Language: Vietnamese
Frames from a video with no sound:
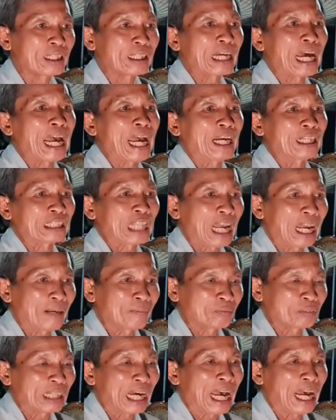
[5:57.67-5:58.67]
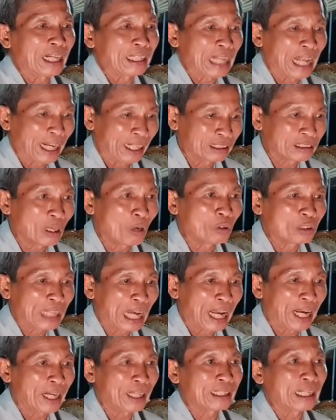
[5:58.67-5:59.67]
càng tham càng nặng tội
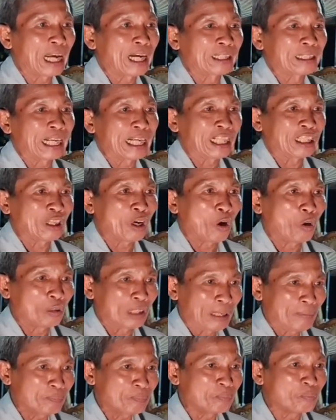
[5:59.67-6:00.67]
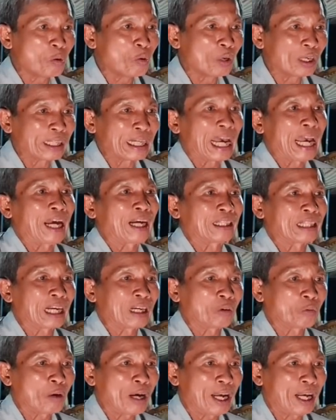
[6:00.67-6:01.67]
căn lần này khổ gấp muôn ngàn
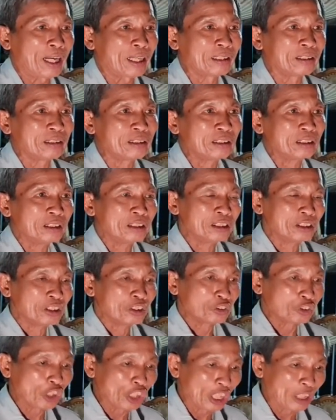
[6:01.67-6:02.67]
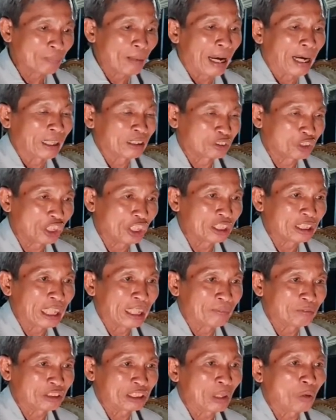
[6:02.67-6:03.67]
lần qua chi bằng suy
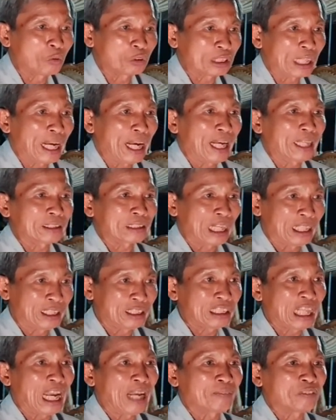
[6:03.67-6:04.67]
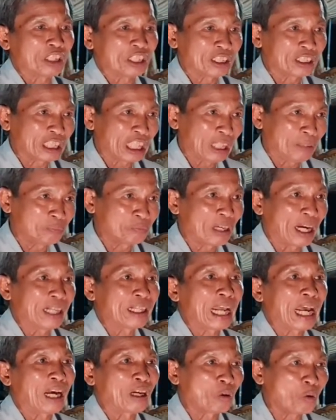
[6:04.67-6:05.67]
nghiệm sâu xa tánh tham hiện kiếp phải
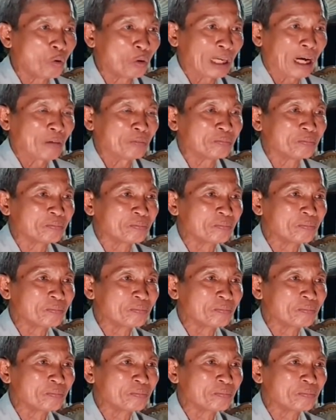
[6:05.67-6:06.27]
là ngu không